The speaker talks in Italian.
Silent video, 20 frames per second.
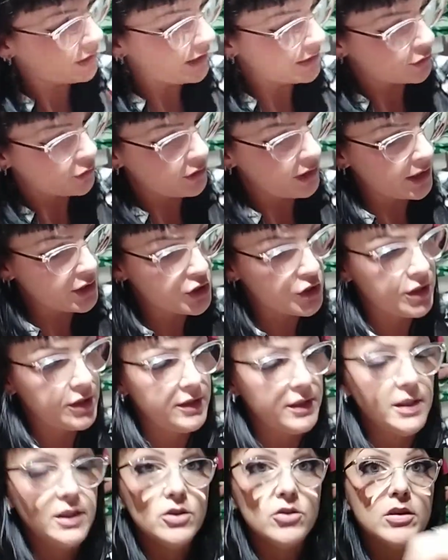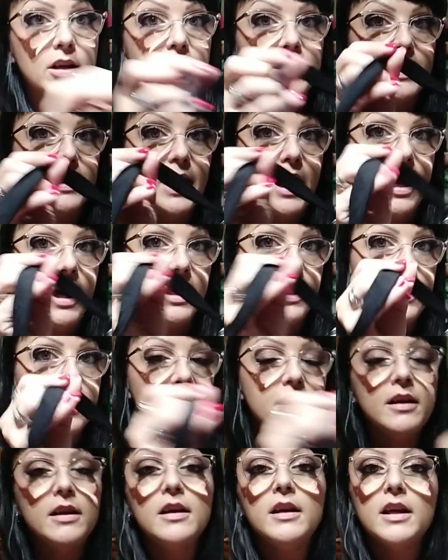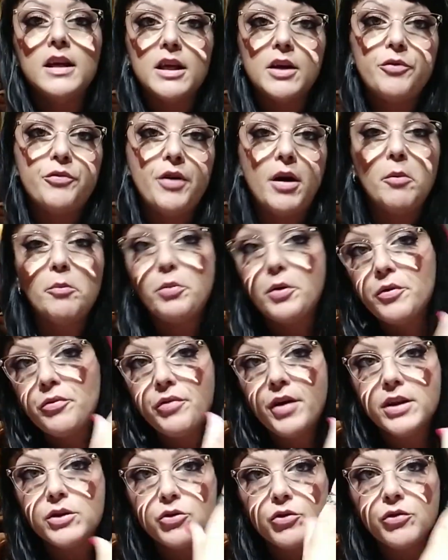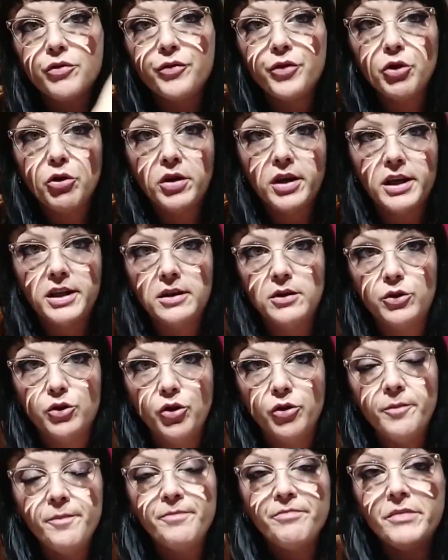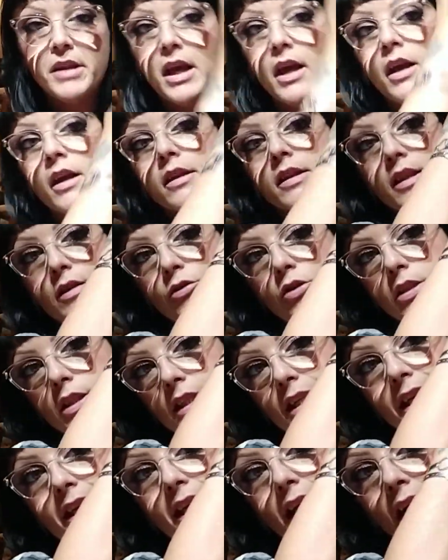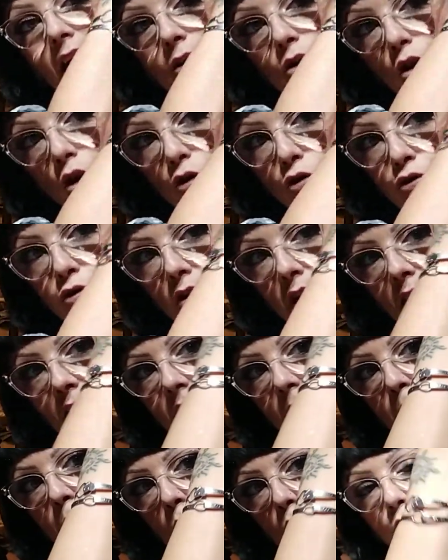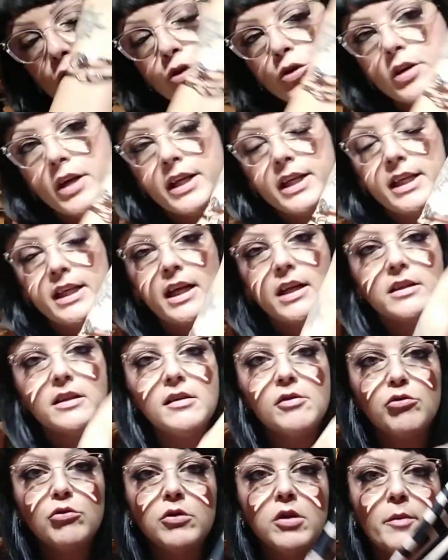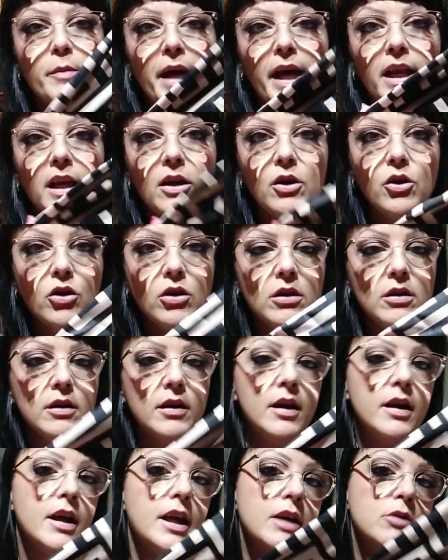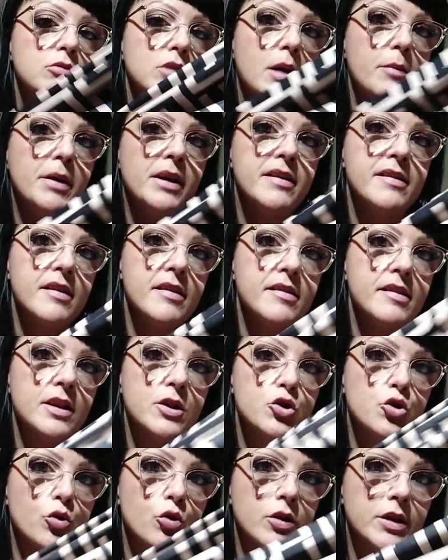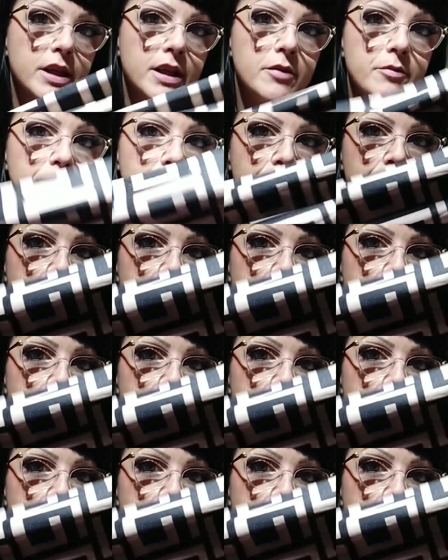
altro laccettino laterale che fa un po' effetto fiocchetto devo dire addosso raga è molto carina il tessuto è bello è una mezza stagione